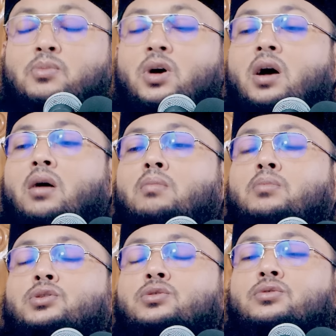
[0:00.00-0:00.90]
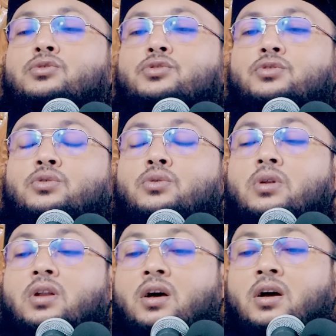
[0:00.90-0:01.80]
মুহাম্মদুর
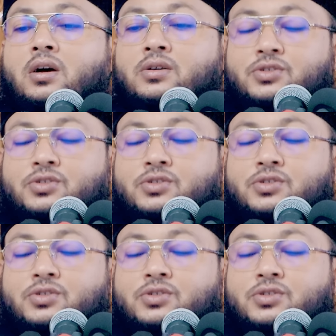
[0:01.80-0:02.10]
রাসূলুল্লাহ